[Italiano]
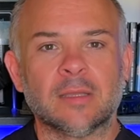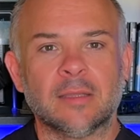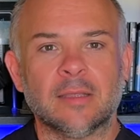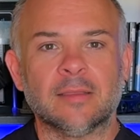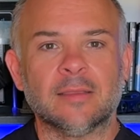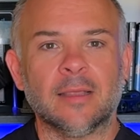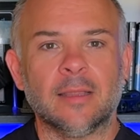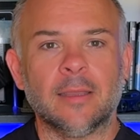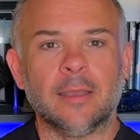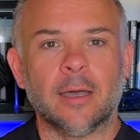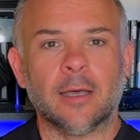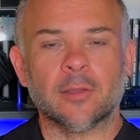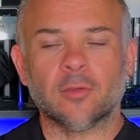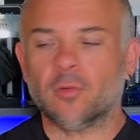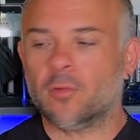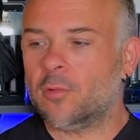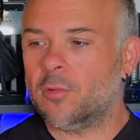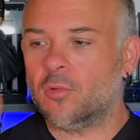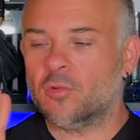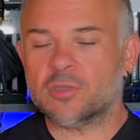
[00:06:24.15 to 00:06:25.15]

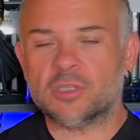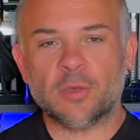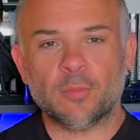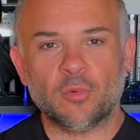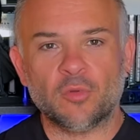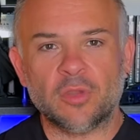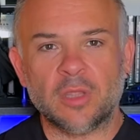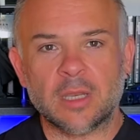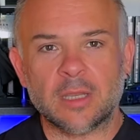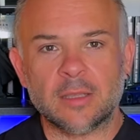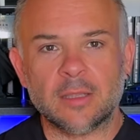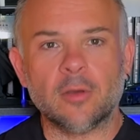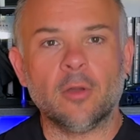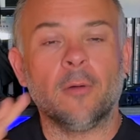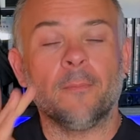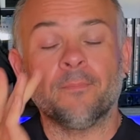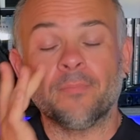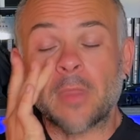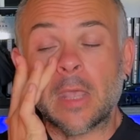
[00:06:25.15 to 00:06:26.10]
dettagliato, non si può dire di no.